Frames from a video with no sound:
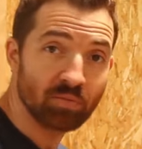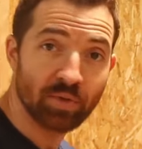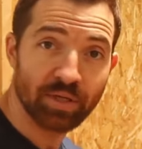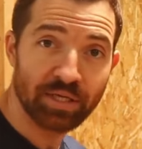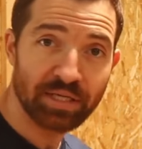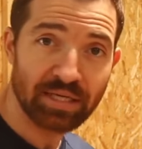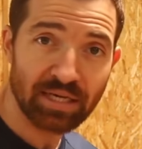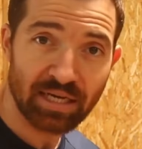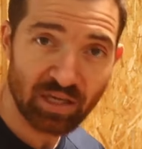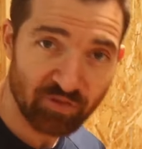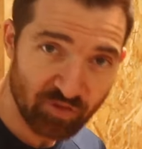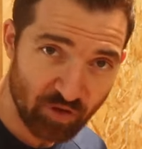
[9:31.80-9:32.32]

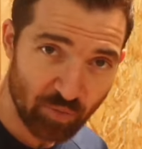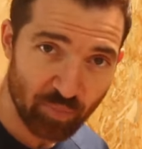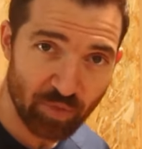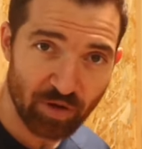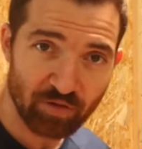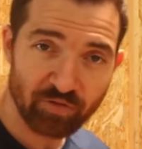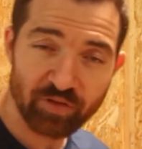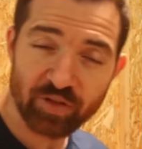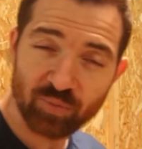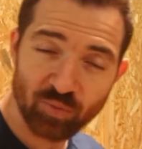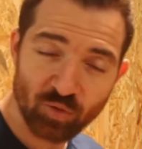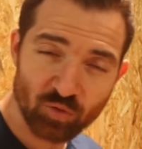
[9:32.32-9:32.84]
et arriver
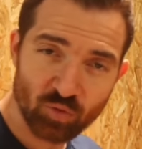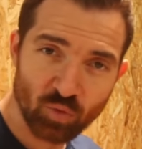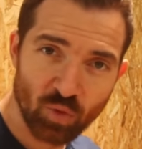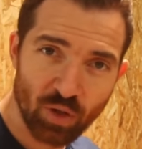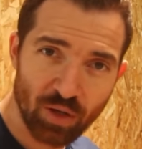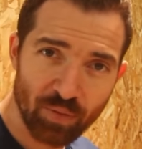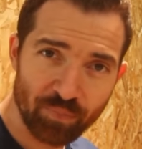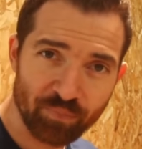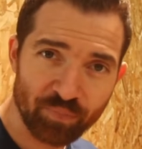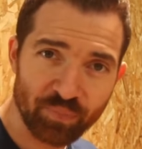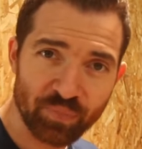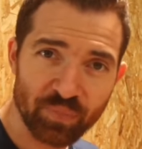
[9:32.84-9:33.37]
parfaitement
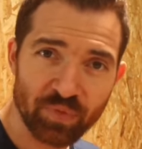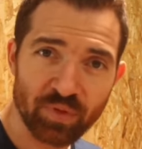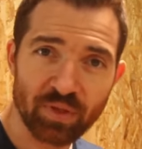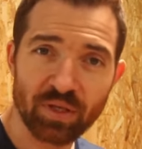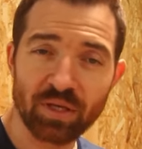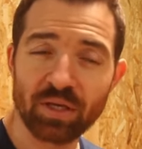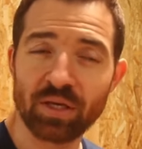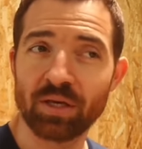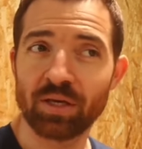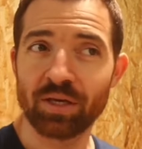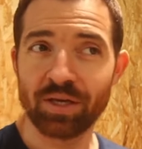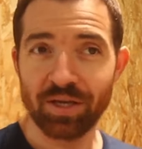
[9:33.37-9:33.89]
droit,
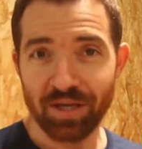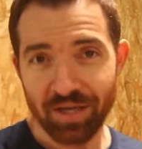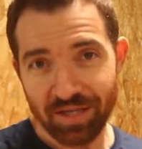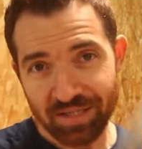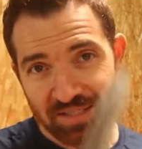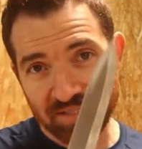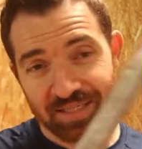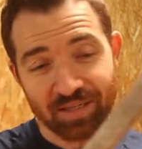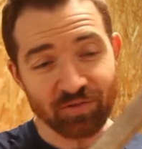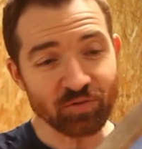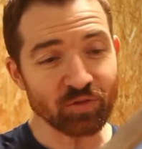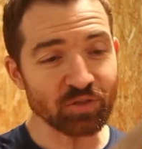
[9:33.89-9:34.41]

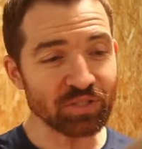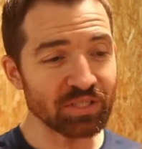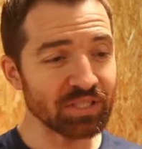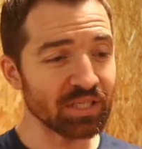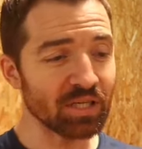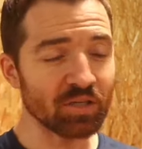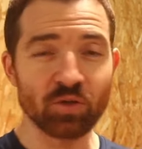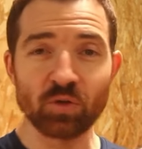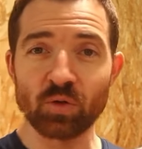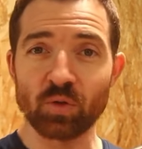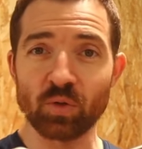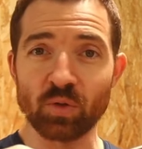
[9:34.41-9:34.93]
ça veut
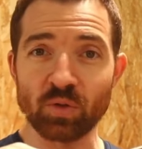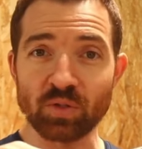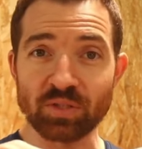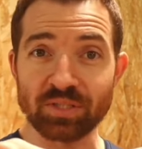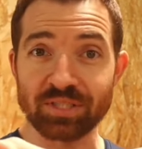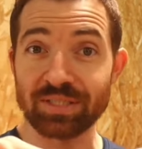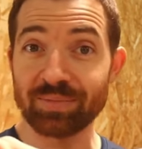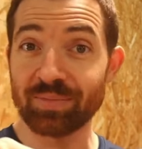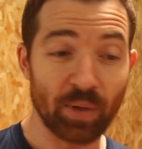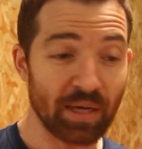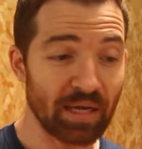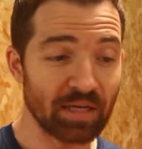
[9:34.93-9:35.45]
dire que
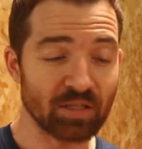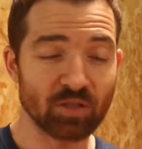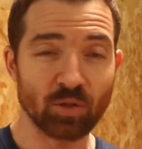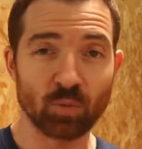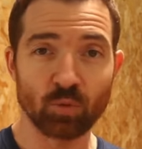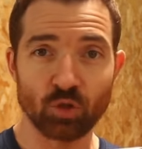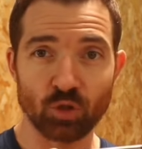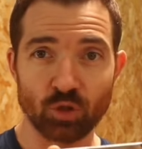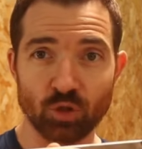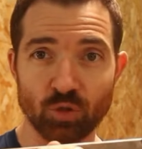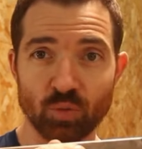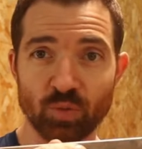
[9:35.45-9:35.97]
si par exemple
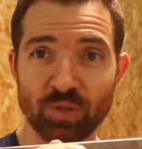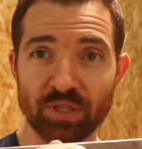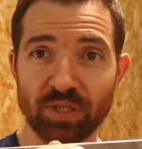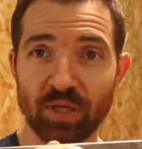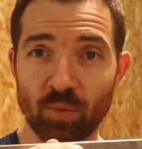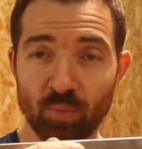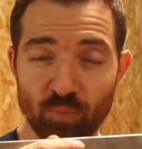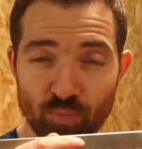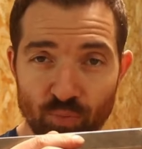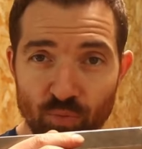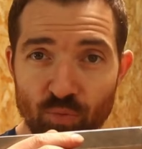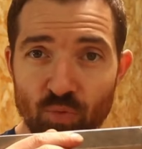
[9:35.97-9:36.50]
je suis
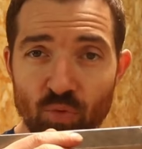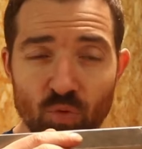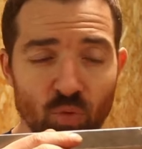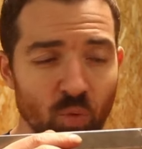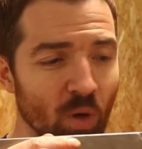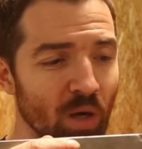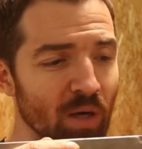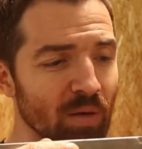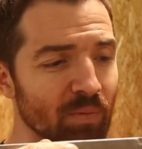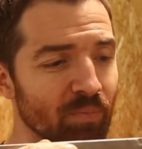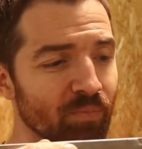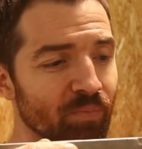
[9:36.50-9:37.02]
plus
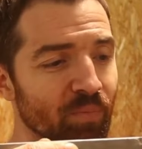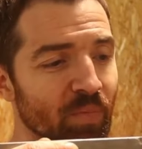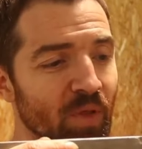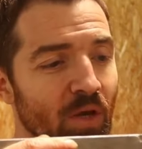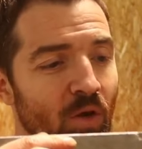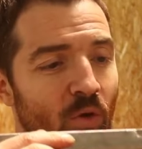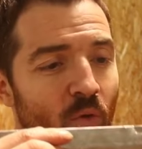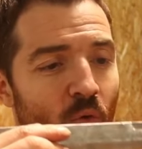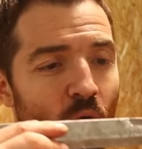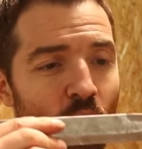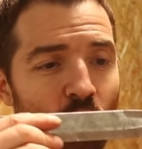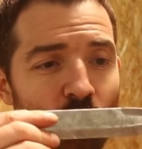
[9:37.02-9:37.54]
loin,
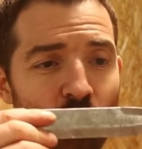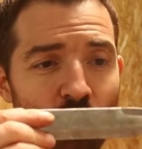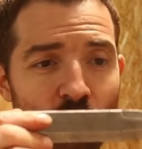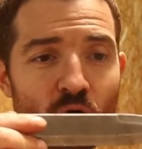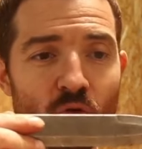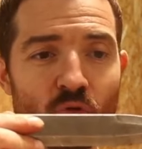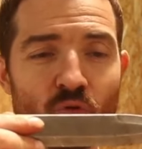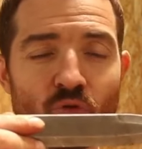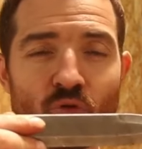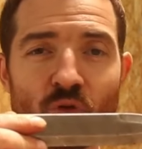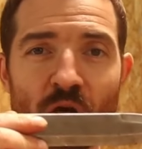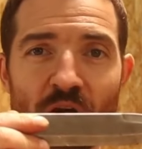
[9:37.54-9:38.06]
au lieu que le
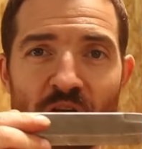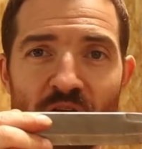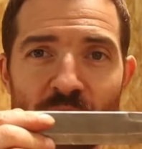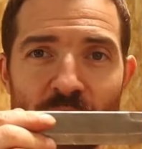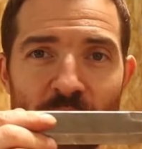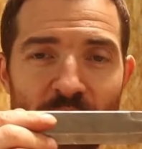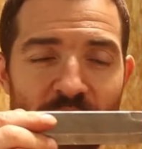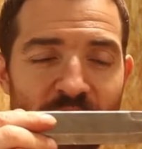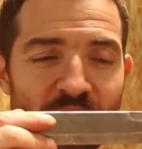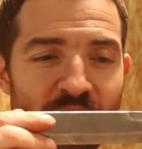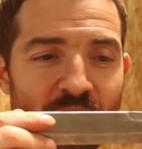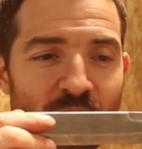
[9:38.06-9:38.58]
couteau arrive
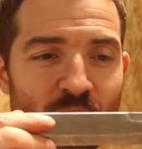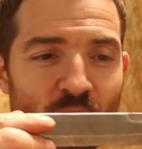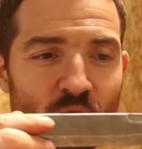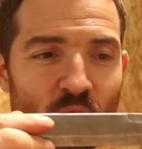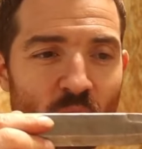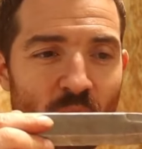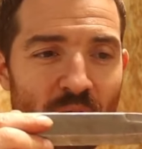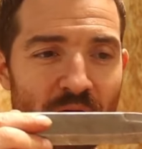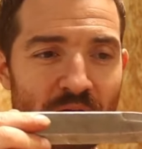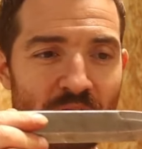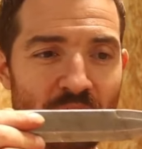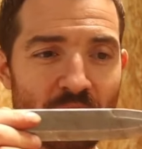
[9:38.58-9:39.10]
parfaitement
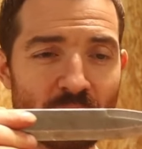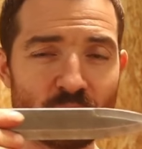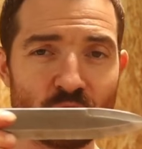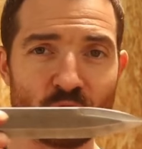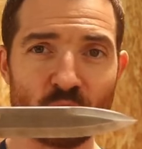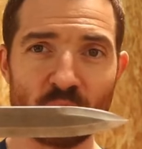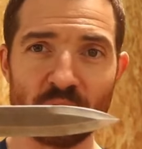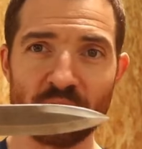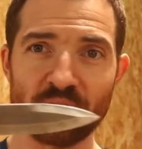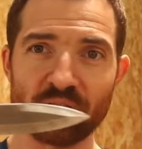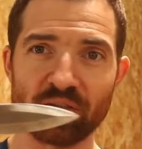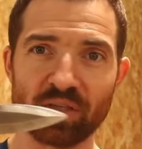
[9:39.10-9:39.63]
droit, comme
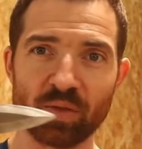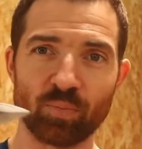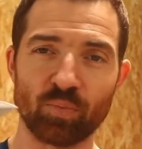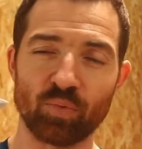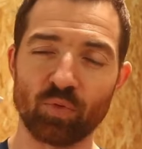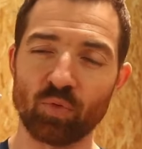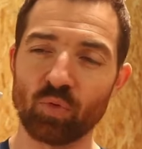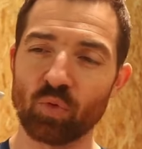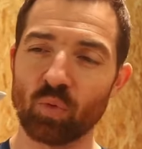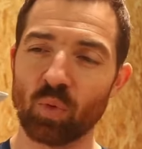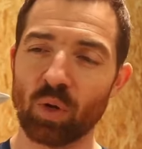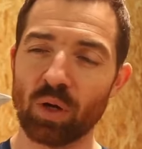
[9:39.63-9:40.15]
j'aurais été
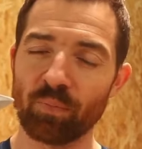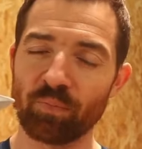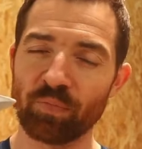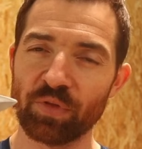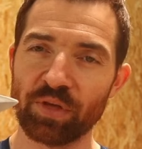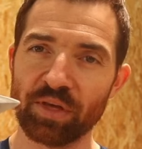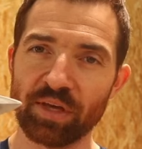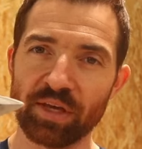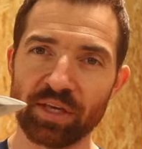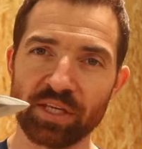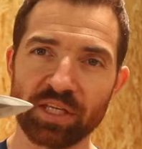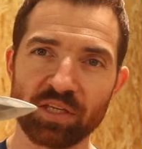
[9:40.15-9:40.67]
plus loin,
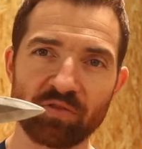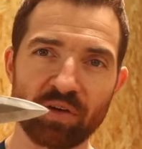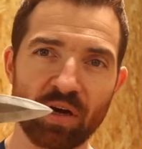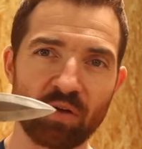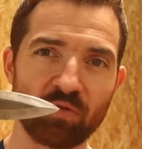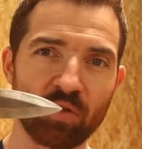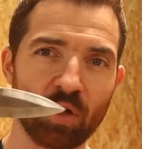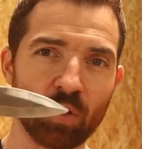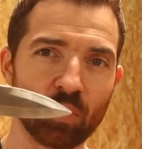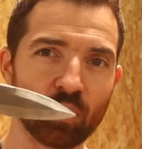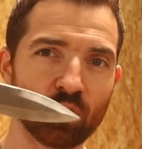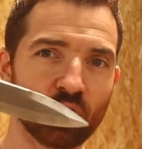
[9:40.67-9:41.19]
il va
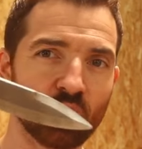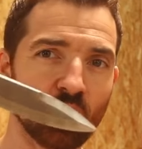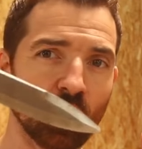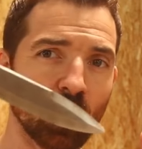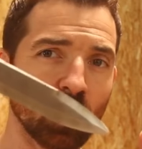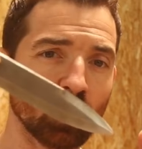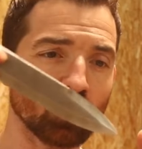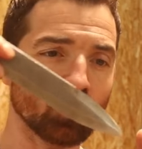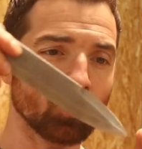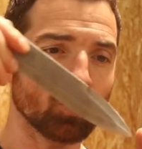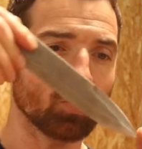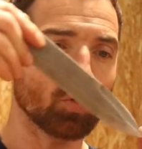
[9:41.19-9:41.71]
avoir le temps de